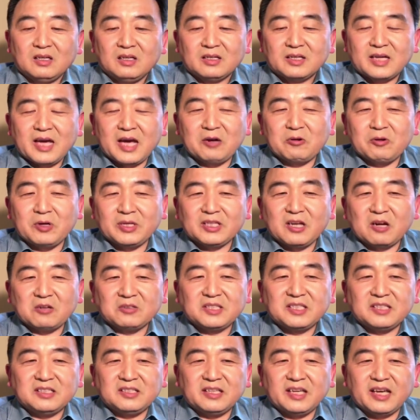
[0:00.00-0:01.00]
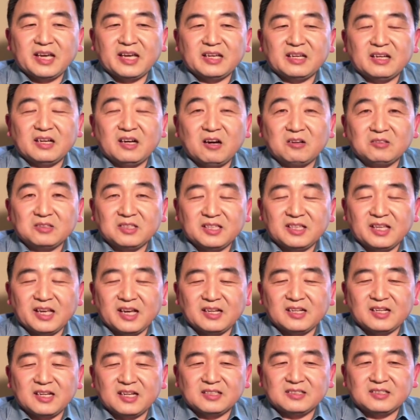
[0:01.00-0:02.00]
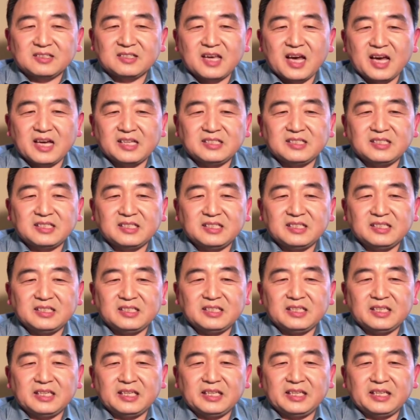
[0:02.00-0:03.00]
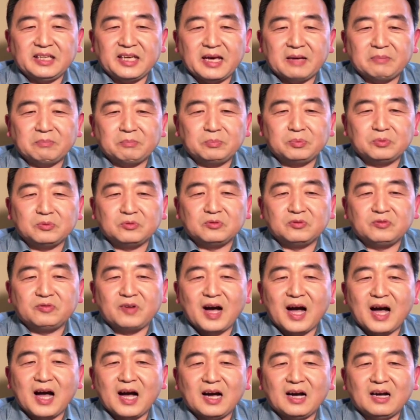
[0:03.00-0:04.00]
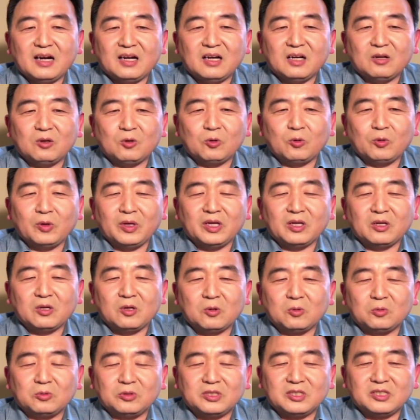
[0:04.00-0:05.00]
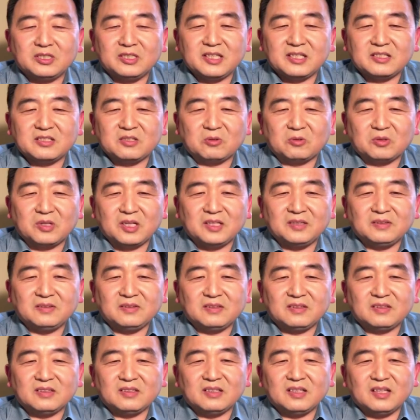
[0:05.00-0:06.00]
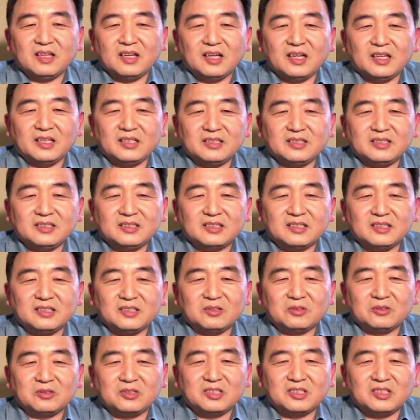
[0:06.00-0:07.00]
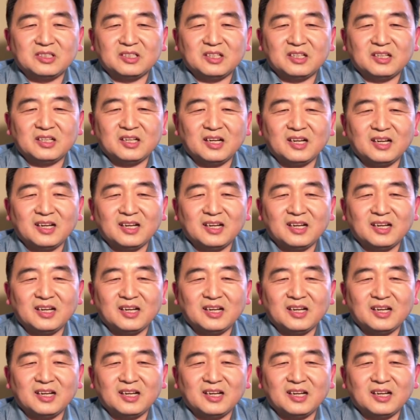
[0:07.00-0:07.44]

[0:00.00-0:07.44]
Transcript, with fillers: 开会到今天好几天了，蔡奇一言不发，会后直接走人。哎，这就是，